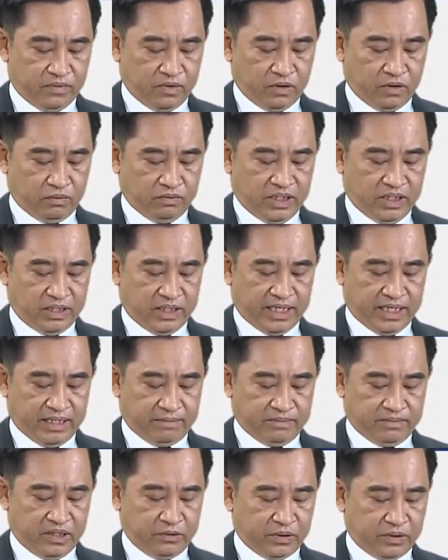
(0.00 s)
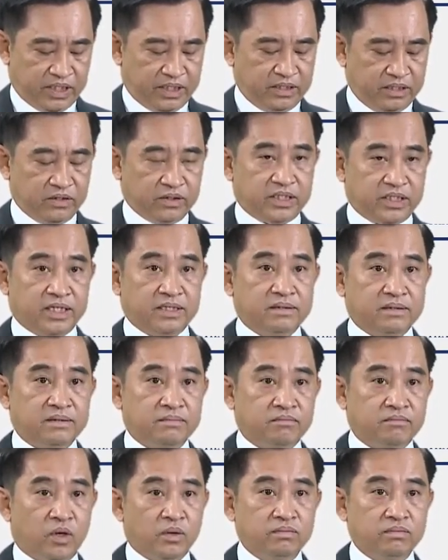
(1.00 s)
cũng như khám điều trị cho trên
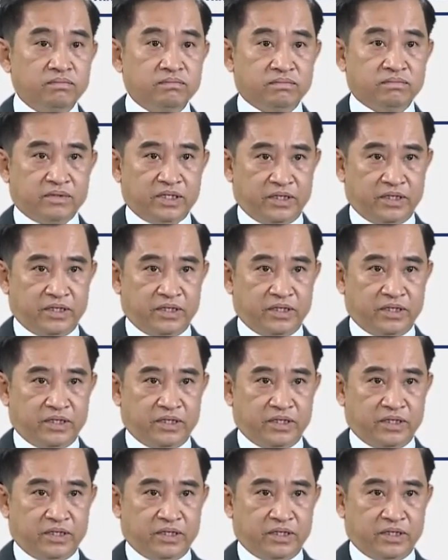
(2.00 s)
4